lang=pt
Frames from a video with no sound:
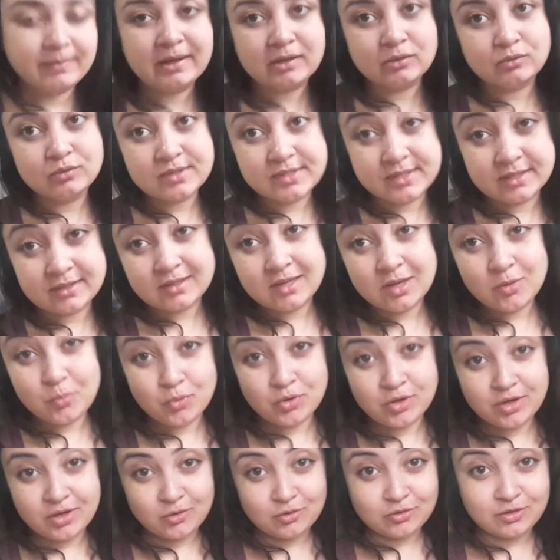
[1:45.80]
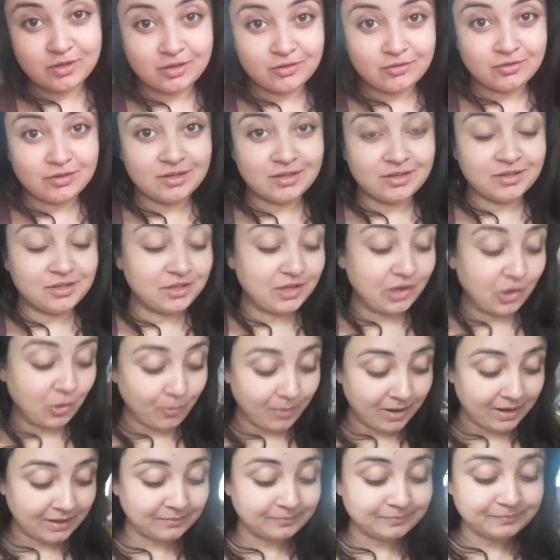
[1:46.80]
bagunça aqui, porque eu tenho que
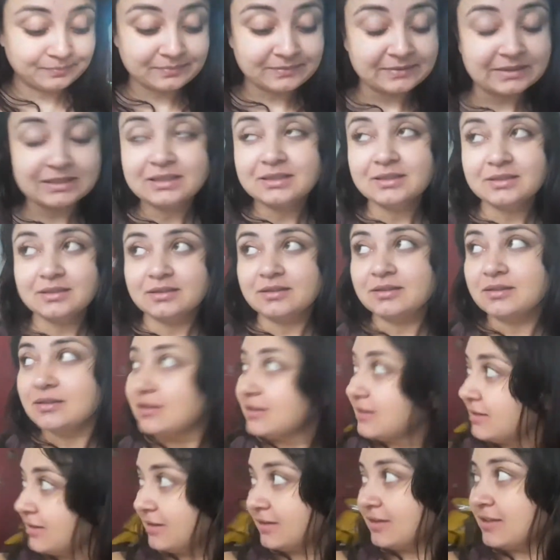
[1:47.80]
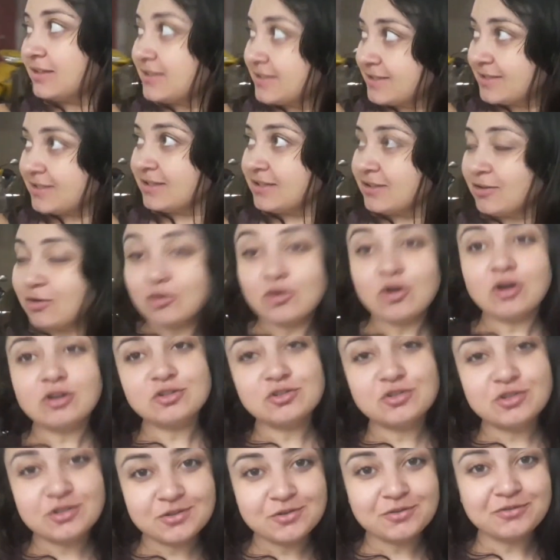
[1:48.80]
arrumar. E sim, eu
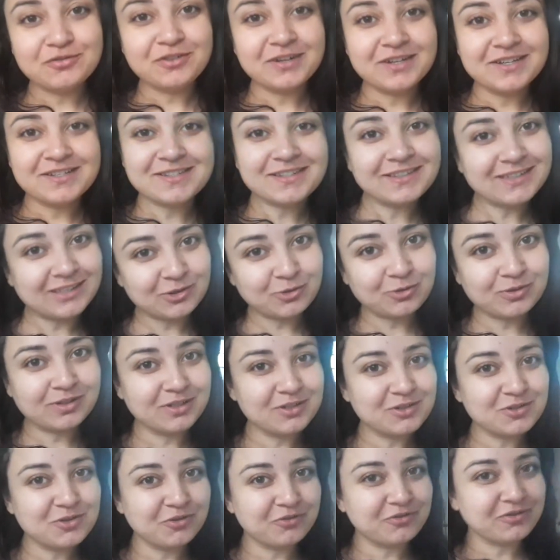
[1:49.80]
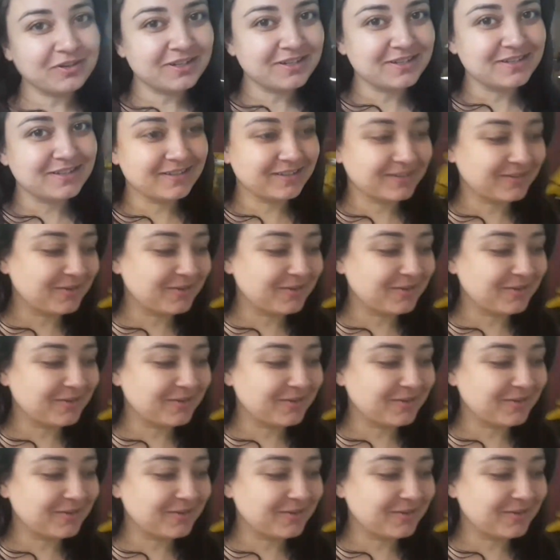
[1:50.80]
gosto de sofrência. Tá tocando sofrência.